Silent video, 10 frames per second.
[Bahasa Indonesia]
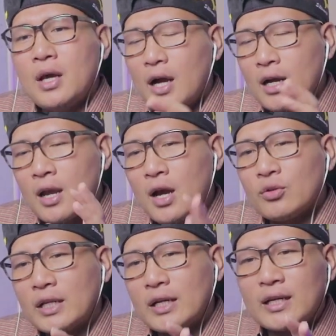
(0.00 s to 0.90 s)

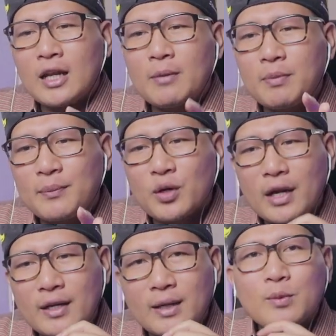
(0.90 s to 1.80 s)
Engkau terkenal
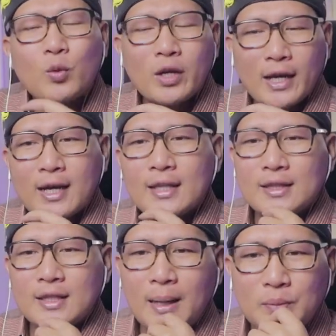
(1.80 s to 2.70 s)
pemurah dan memuliakan
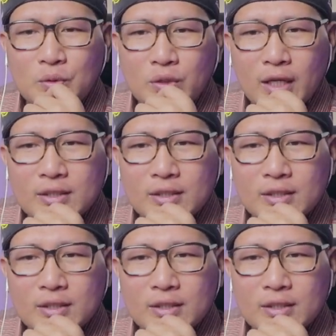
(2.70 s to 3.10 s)
tamu ya.